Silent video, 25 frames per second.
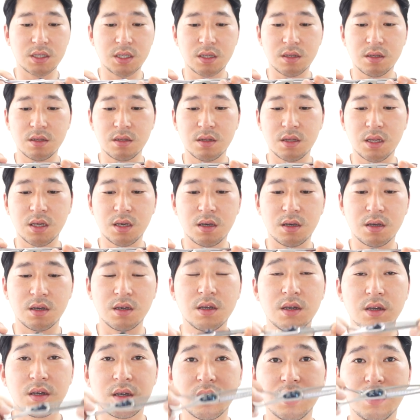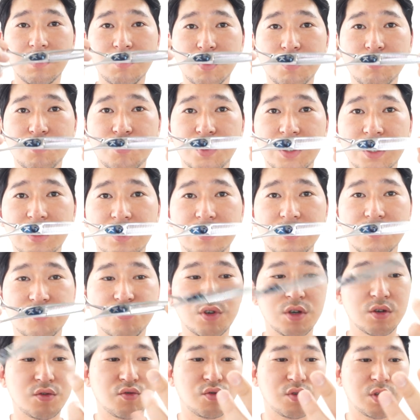샀는데 일본
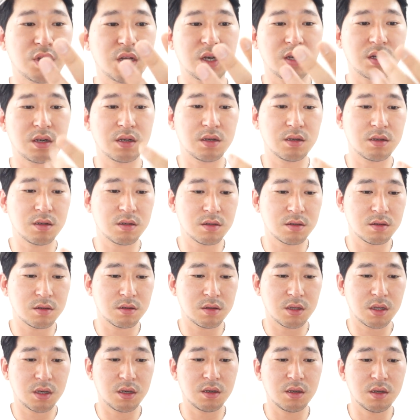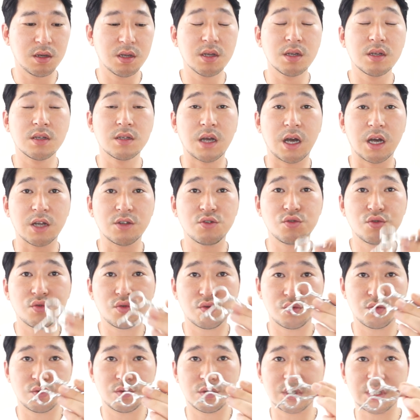브랜드고요. 둘 다. 근데 아주
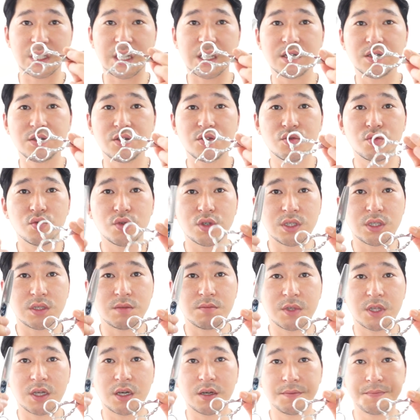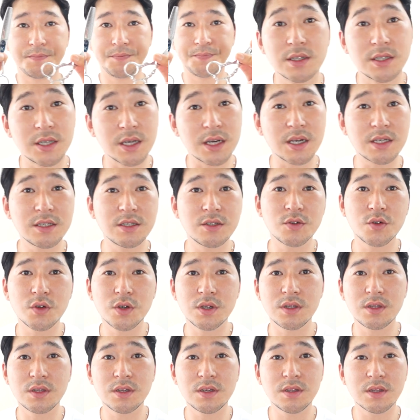잘 쓰고 있습니다. 제가 쓰고
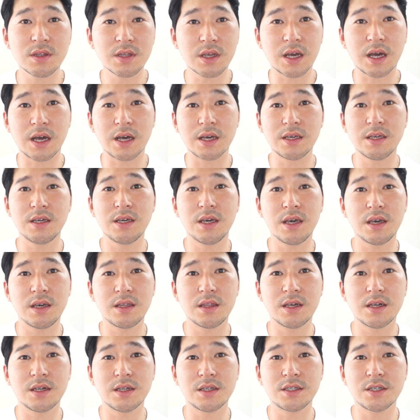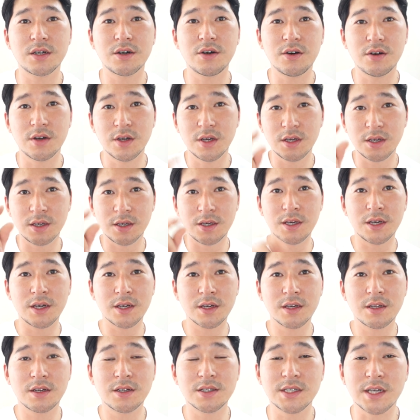있는 가이에 대해서
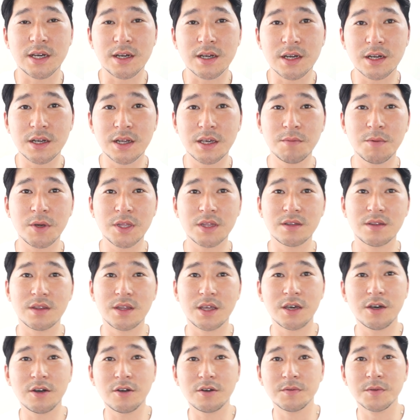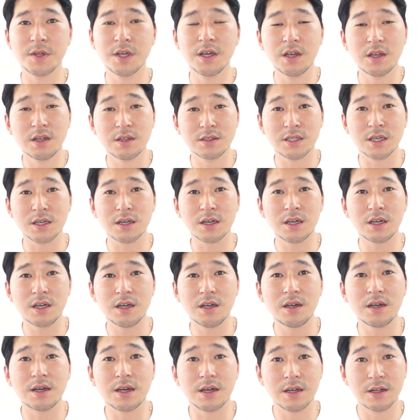이야기를 잠깐 해봤는데요.
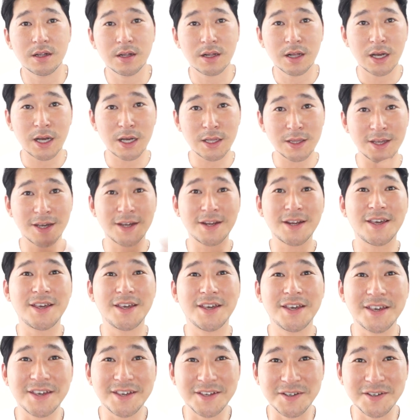제가 하단에